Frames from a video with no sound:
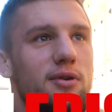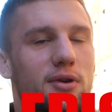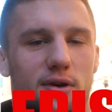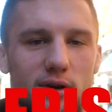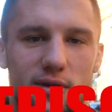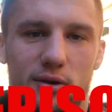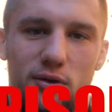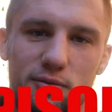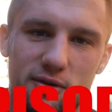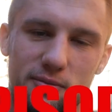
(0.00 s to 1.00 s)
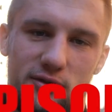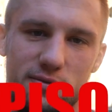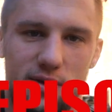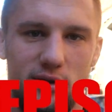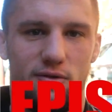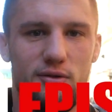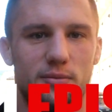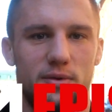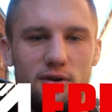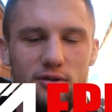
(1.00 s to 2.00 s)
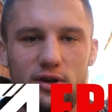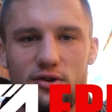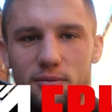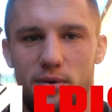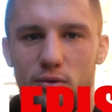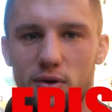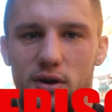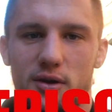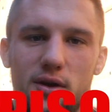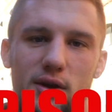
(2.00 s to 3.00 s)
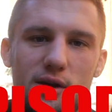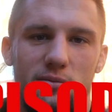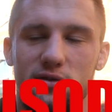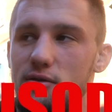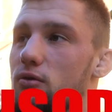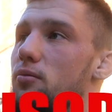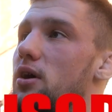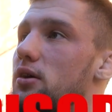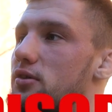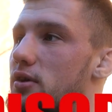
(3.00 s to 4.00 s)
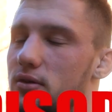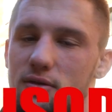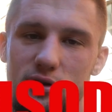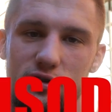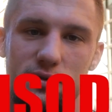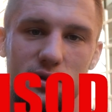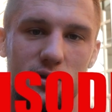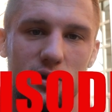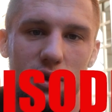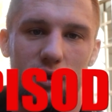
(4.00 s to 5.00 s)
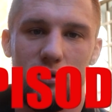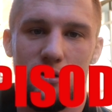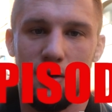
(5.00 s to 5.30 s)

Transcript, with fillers: А, находимся в Москве. Сегодня потрясающая погода. Москва улыбается. Начало недели.